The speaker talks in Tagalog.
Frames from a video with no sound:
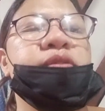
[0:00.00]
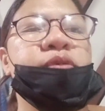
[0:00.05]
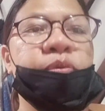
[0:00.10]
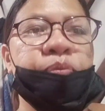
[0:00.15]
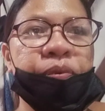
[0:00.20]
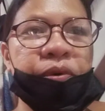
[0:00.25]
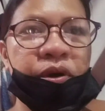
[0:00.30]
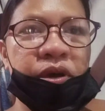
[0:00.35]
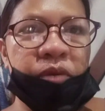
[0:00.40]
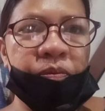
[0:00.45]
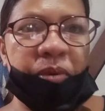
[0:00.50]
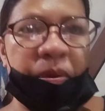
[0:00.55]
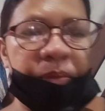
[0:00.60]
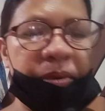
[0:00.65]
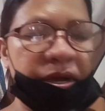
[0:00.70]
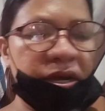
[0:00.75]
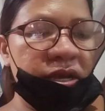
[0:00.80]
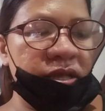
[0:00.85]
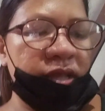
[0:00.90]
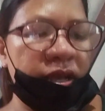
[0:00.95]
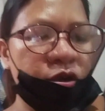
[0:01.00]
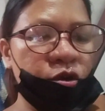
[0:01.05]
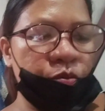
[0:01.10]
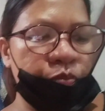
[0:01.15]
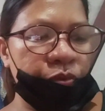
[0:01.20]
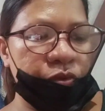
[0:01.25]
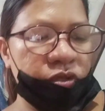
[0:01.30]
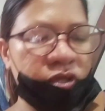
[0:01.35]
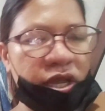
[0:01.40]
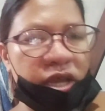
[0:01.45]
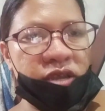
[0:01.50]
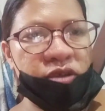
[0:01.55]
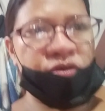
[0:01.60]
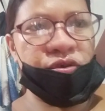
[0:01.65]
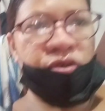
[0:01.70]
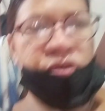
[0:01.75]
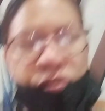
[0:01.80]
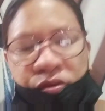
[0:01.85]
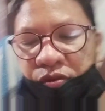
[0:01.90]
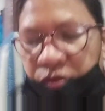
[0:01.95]
po, ipapakita ko po sa inyo
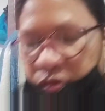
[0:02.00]
yung